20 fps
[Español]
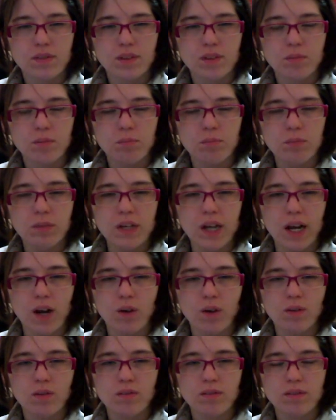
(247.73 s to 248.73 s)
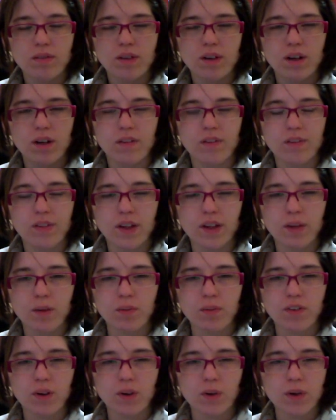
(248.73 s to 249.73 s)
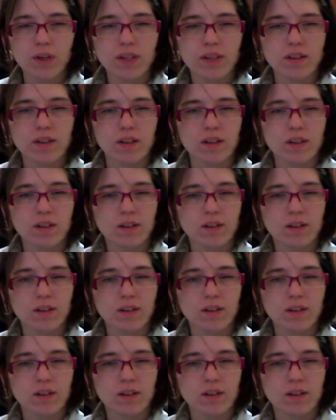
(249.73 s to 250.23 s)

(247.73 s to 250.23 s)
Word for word: Míralo, el ciervo feo este.